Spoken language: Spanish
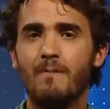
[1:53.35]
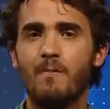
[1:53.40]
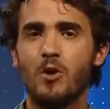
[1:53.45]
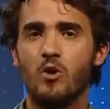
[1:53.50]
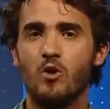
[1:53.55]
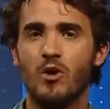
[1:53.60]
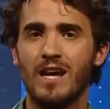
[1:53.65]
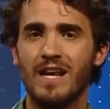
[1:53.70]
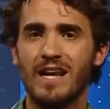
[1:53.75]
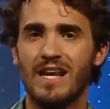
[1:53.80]

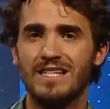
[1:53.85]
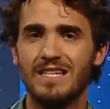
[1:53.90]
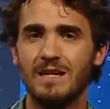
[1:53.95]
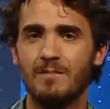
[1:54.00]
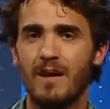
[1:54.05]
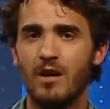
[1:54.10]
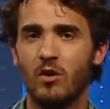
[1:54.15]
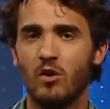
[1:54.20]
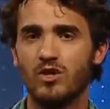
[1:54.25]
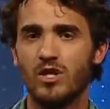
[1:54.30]
Bueno, en ese
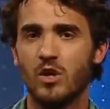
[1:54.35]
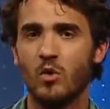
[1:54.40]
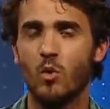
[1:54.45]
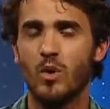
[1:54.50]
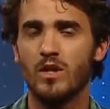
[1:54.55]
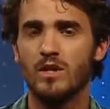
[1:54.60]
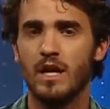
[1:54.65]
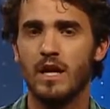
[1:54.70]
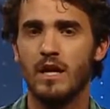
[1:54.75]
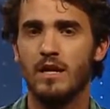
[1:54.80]
marco se
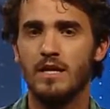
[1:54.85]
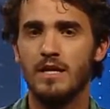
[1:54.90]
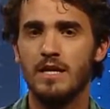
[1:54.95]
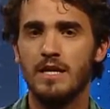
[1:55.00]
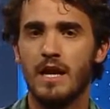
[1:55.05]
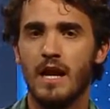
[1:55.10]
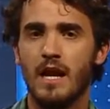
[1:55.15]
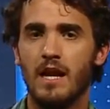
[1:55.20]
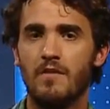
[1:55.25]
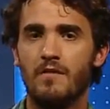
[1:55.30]
encuentra
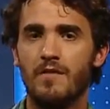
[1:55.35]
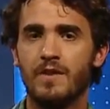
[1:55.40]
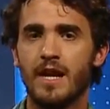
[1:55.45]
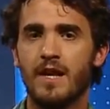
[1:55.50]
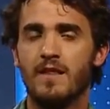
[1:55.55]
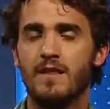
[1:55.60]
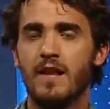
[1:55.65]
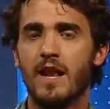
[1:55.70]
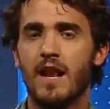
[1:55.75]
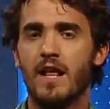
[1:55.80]
el
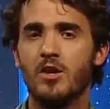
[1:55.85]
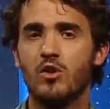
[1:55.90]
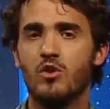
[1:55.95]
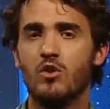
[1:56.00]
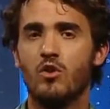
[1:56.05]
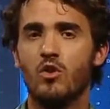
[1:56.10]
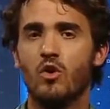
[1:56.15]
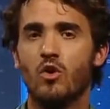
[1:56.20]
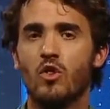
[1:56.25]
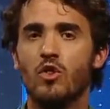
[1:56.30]
final del
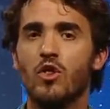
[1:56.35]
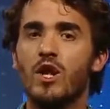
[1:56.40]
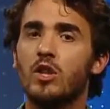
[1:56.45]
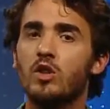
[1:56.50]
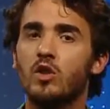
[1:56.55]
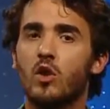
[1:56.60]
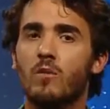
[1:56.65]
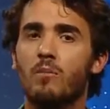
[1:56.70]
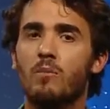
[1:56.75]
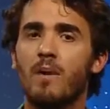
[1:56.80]
año
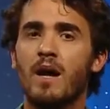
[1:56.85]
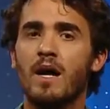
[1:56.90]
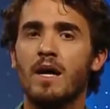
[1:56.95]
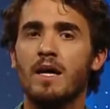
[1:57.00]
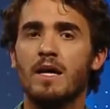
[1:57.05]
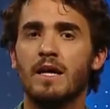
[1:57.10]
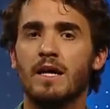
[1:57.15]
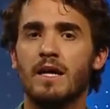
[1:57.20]
del Tomba,